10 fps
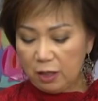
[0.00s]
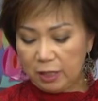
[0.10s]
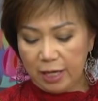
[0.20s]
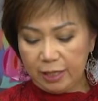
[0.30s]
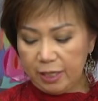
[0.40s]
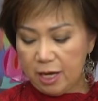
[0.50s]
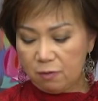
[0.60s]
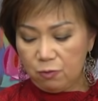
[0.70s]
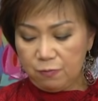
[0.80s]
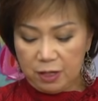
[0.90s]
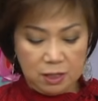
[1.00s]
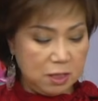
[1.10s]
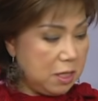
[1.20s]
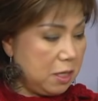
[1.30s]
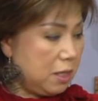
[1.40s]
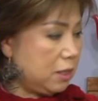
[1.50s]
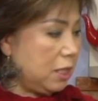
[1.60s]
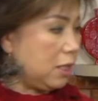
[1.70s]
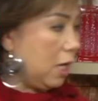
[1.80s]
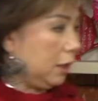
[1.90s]
phần này á quý vị à,
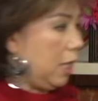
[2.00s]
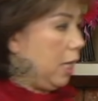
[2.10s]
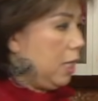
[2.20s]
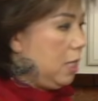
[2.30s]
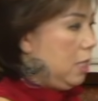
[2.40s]
chỉ cần à,